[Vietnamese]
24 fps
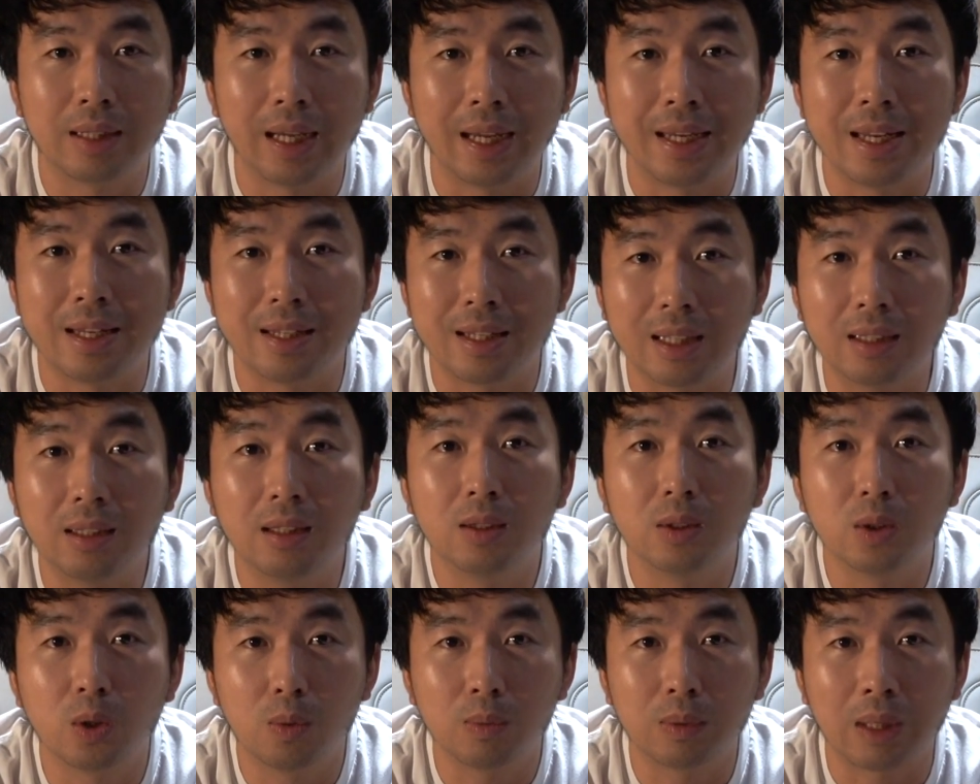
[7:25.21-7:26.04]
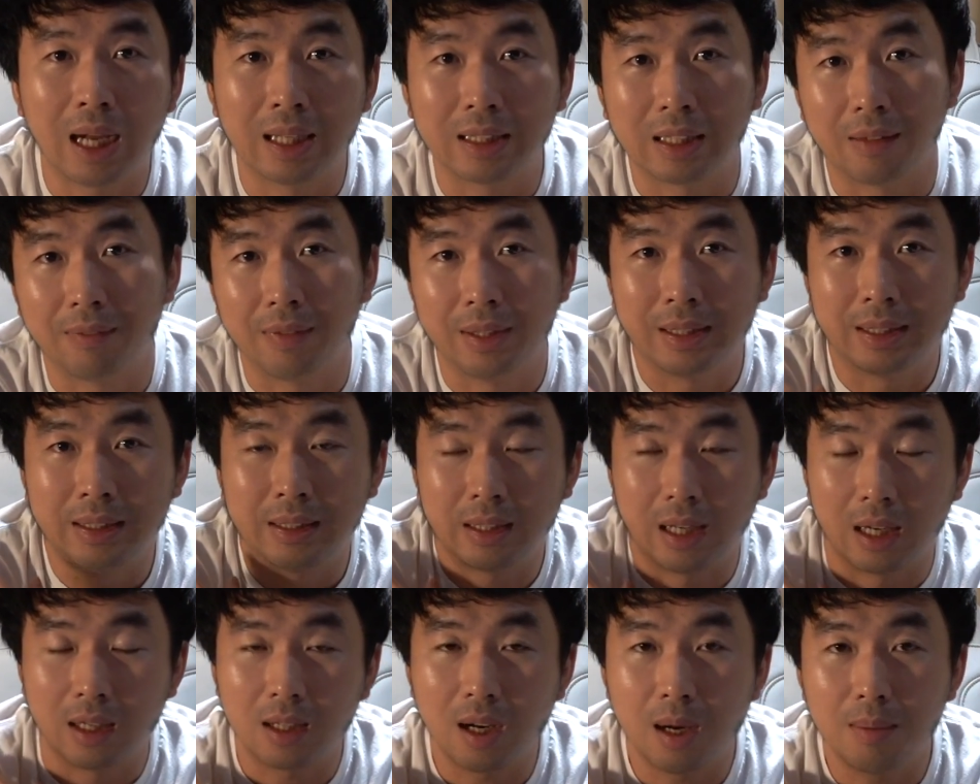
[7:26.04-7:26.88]
gây những chấn thương chúng ta tại vì
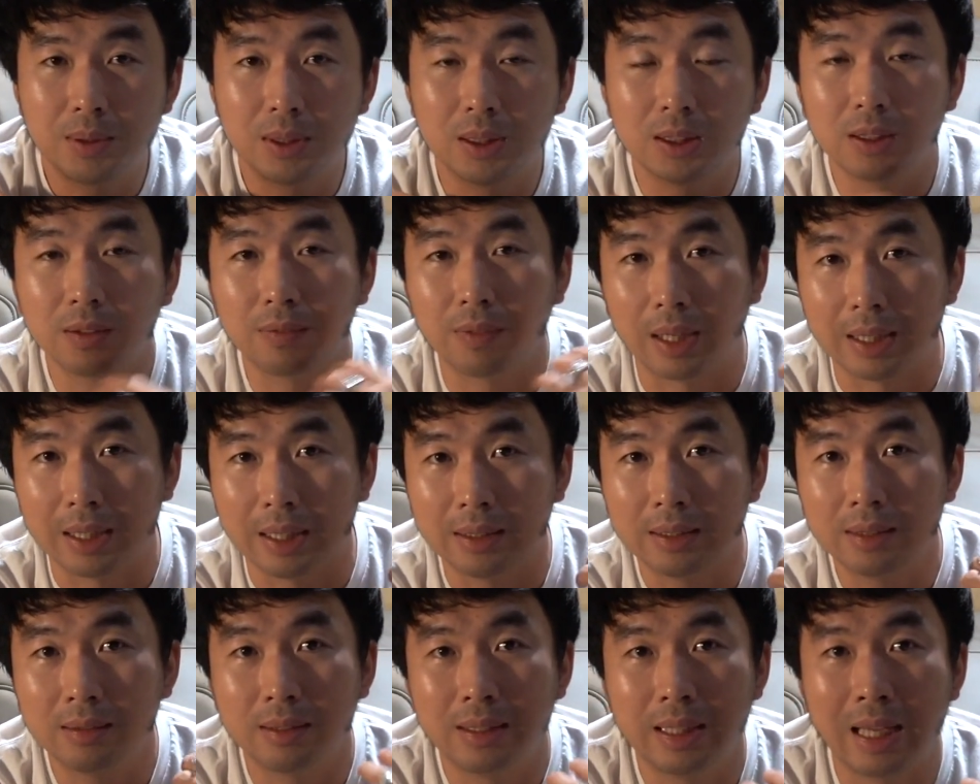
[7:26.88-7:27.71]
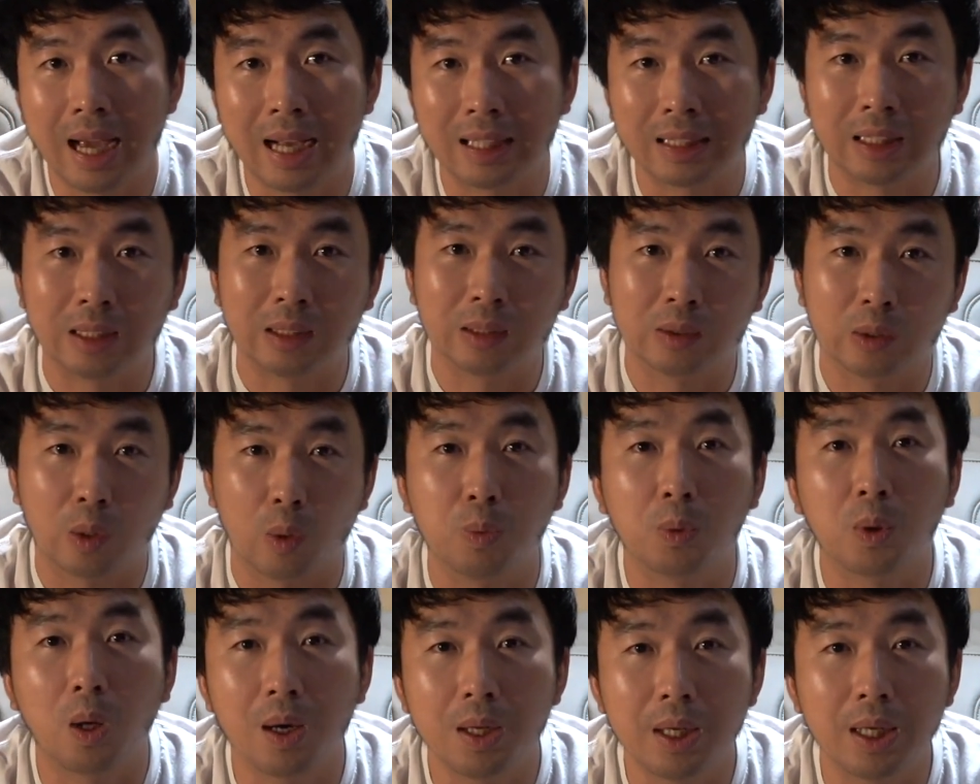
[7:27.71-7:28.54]
ở khớp xương và những da thì
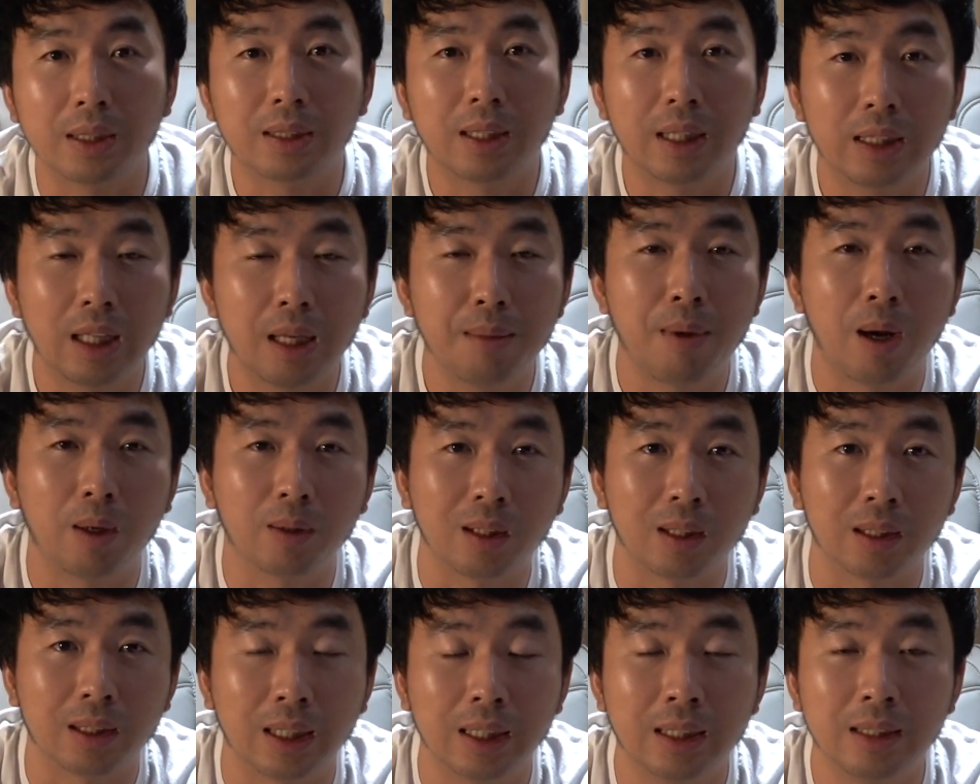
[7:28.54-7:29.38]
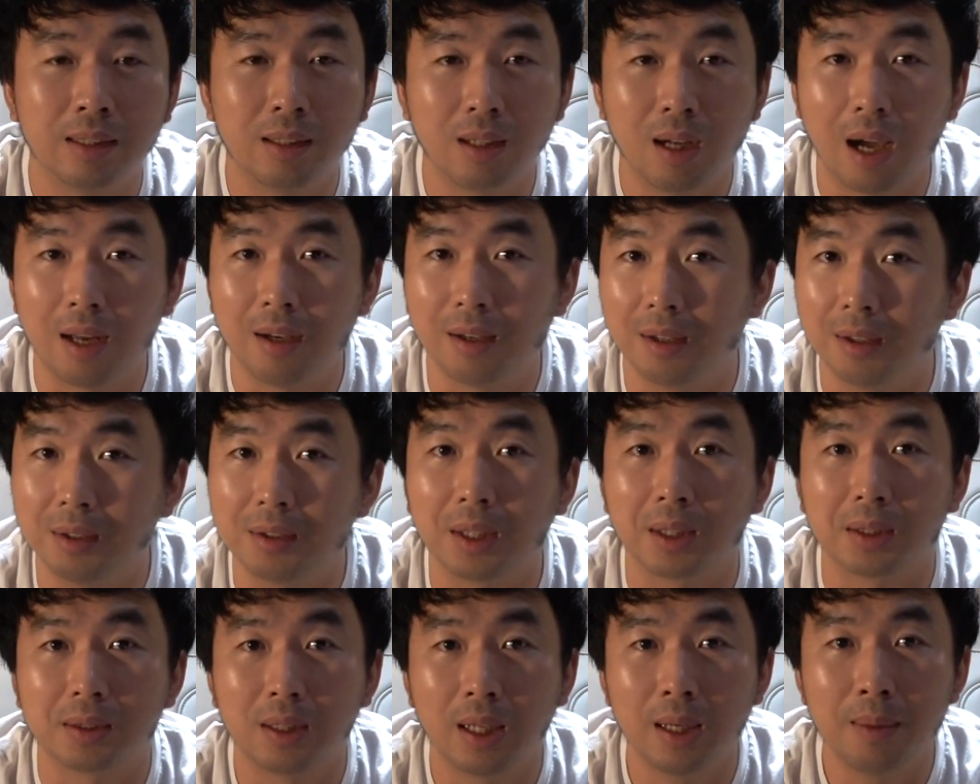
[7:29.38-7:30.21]
cũng có những cái tế bào thần kinh nó ảnh hưởng
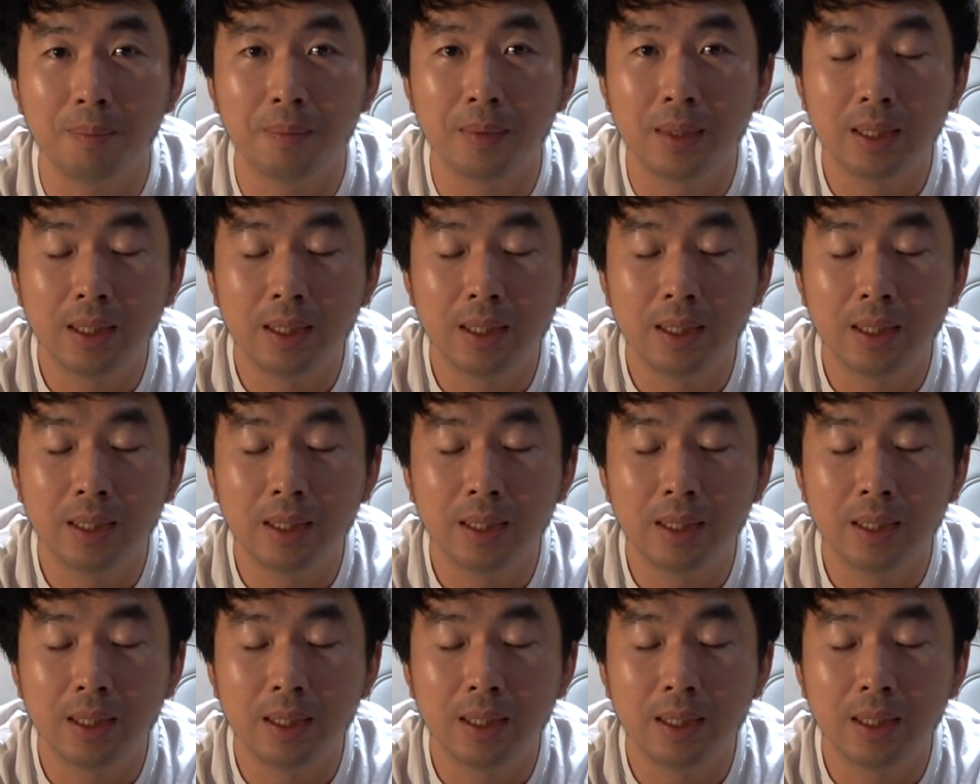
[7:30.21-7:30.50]
trực tiếp